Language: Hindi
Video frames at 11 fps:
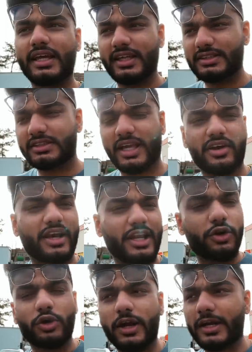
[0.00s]
कि दे आर
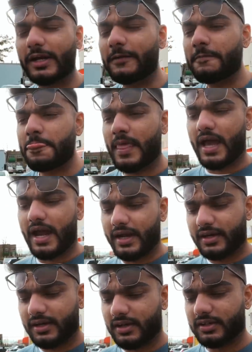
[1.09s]
रियली गुड एट इट
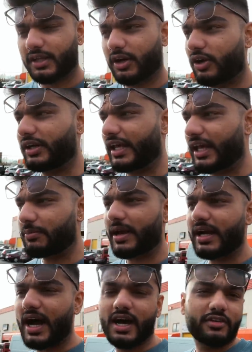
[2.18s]
एंड दे गोना टेक माई
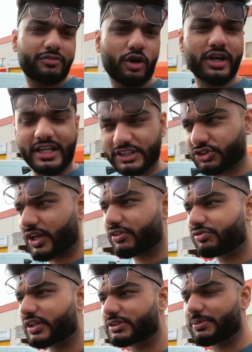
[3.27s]
कार फॉर अ टेस्ट ड्राइव
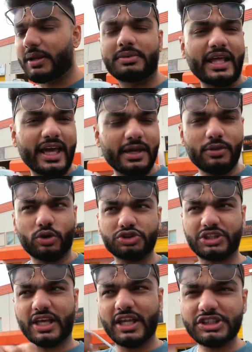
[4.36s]
फर्स्ट मैंने बताया कि मेरे को
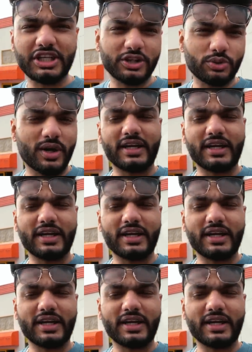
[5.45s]
स्टेयरिंग शायद थोड़ा